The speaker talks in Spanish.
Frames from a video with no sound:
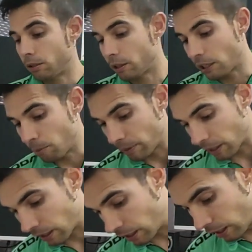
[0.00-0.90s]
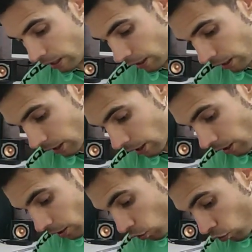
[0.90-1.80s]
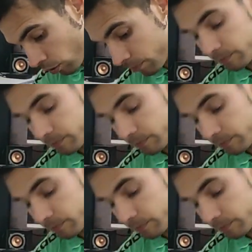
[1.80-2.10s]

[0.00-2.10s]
de la marca Rion.